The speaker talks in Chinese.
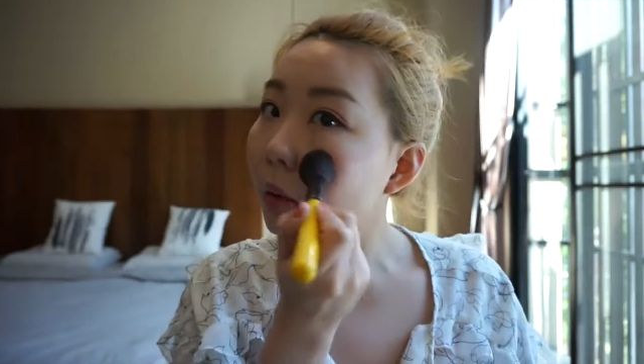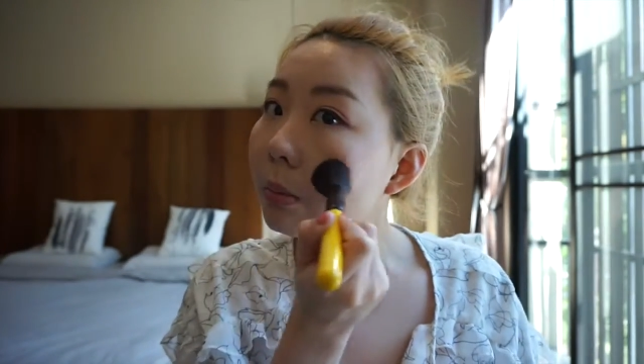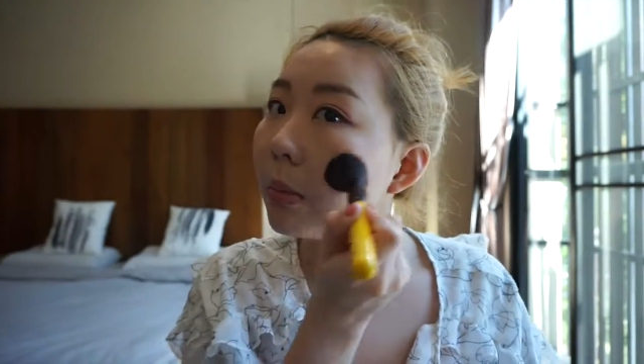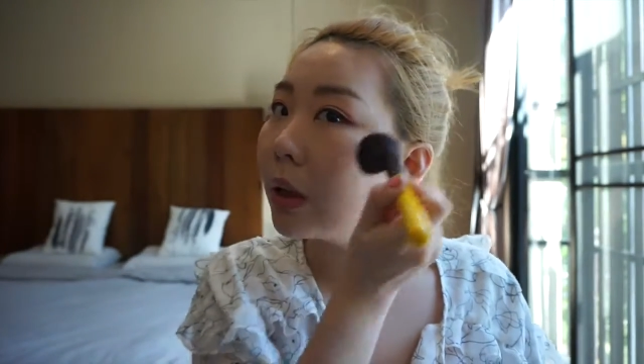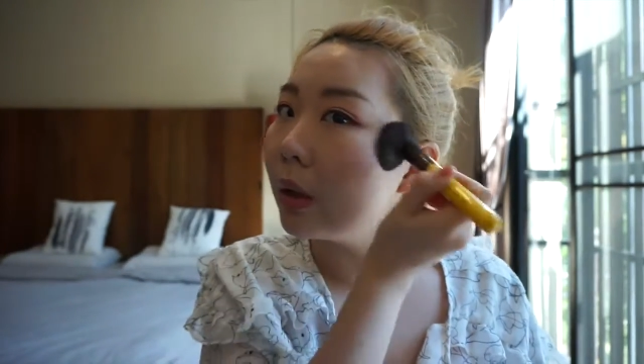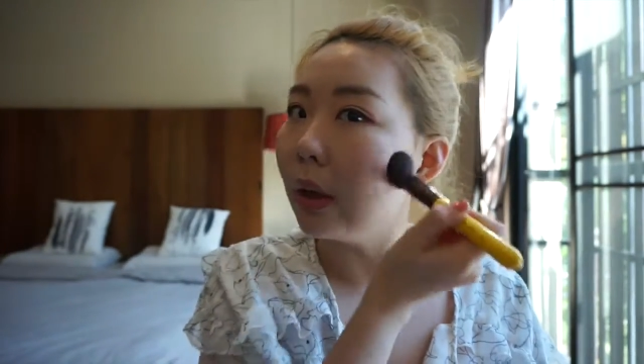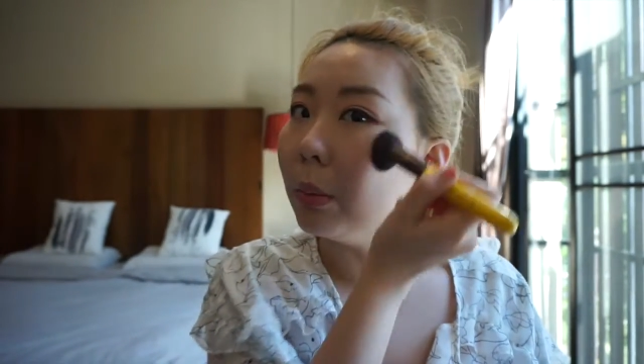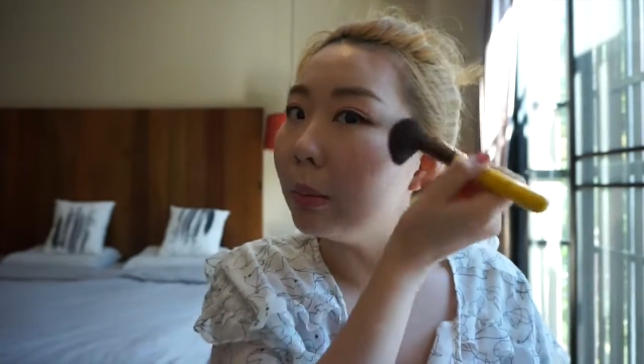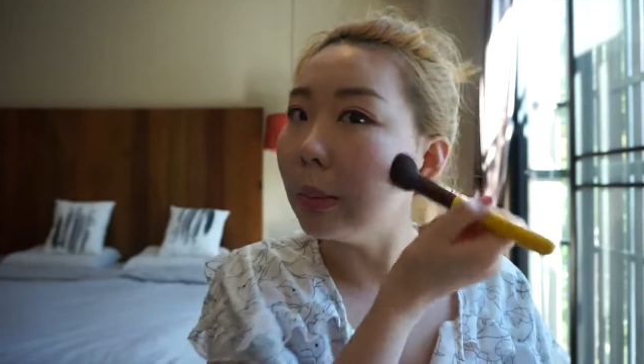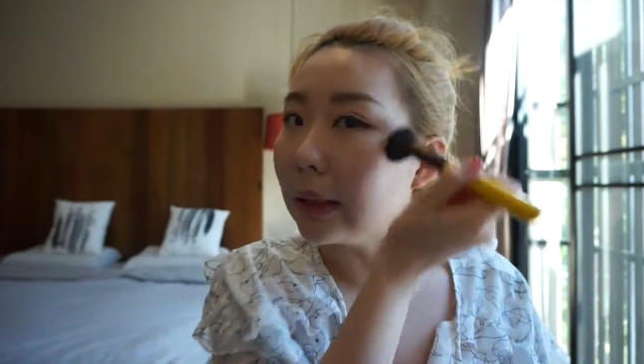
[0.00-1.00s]
没有很
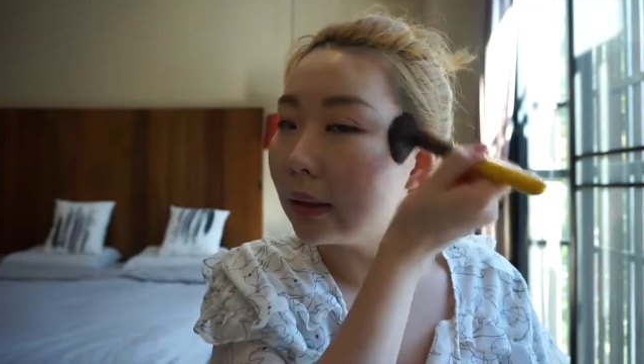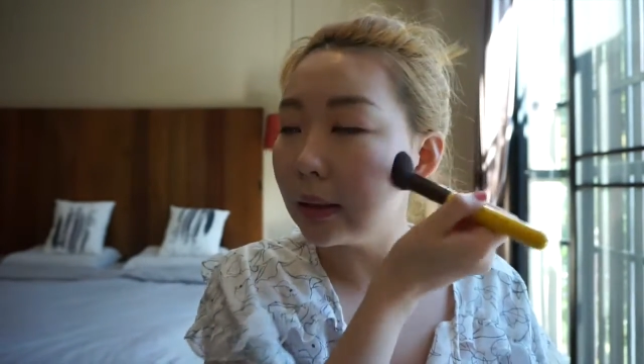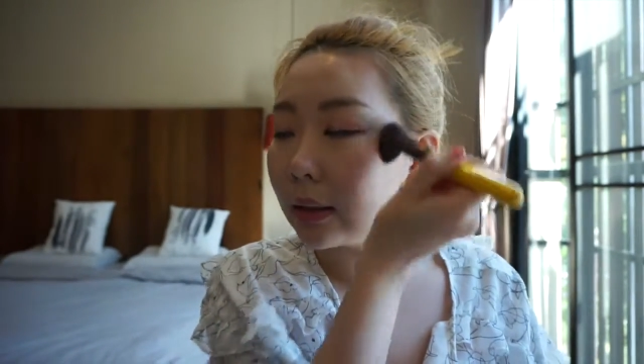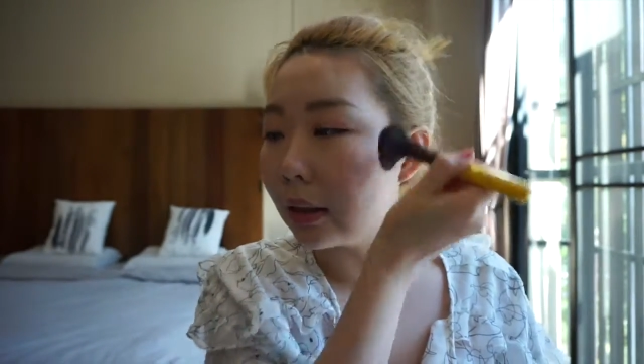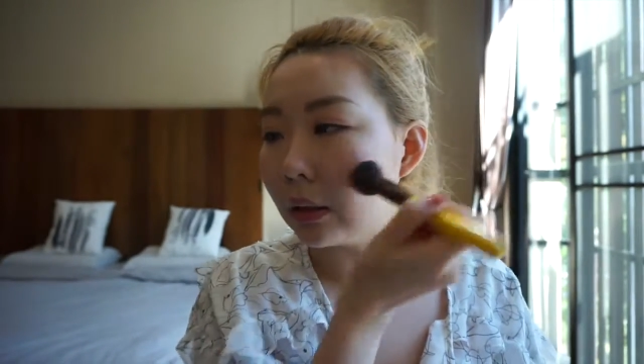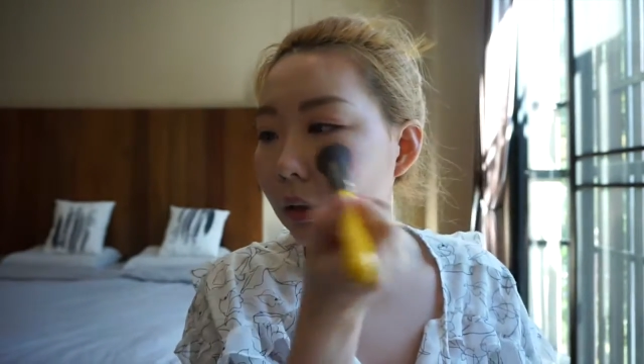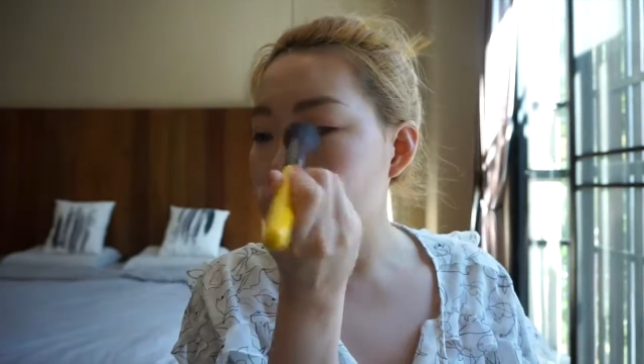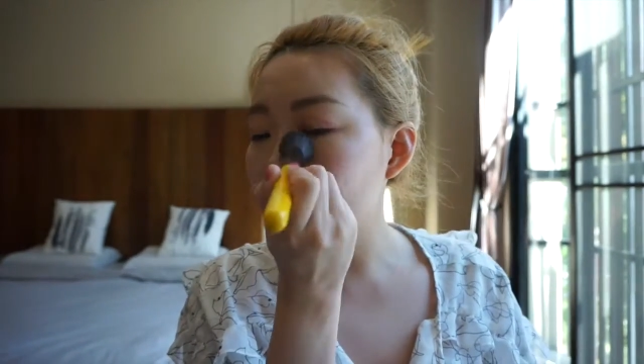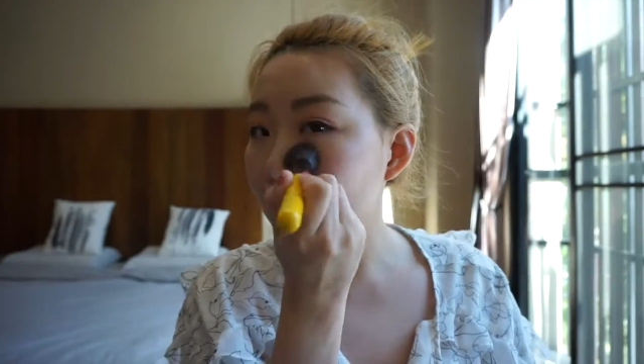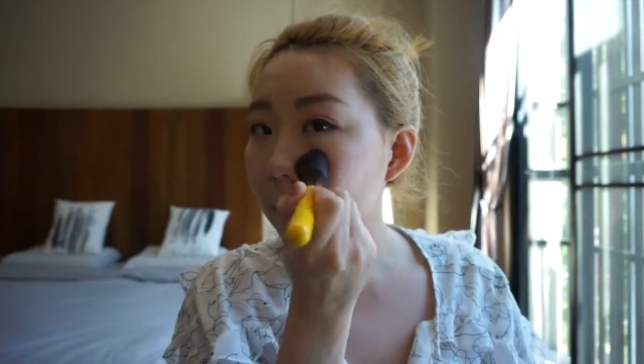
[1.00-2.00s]
明显的
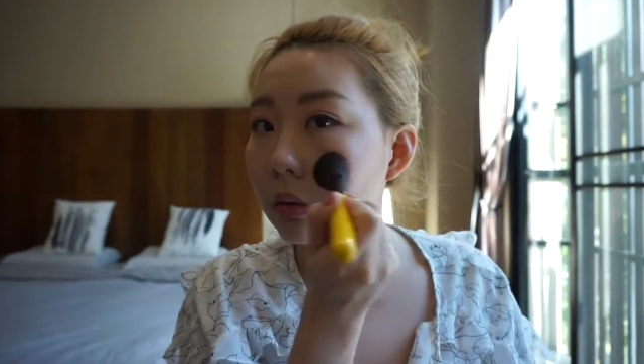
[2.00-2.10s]
那种